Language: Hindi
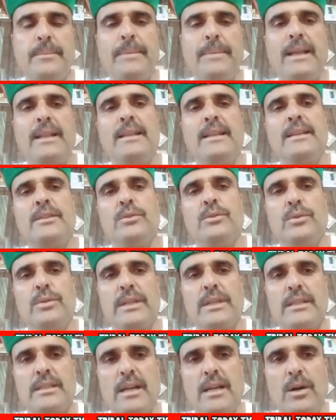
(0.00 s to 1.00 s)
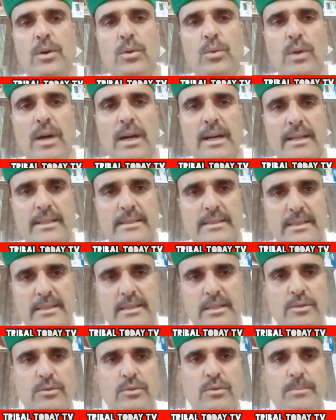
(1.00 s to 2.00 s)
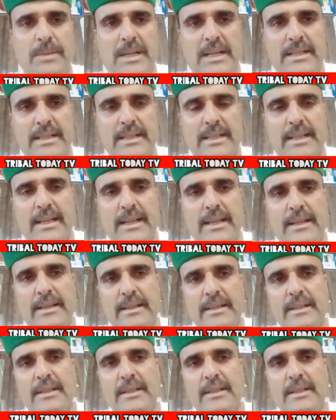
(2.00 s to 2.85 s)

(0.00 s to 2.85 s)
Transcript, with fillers: पहले दो नेता हुआ करते थे दो पार्टी के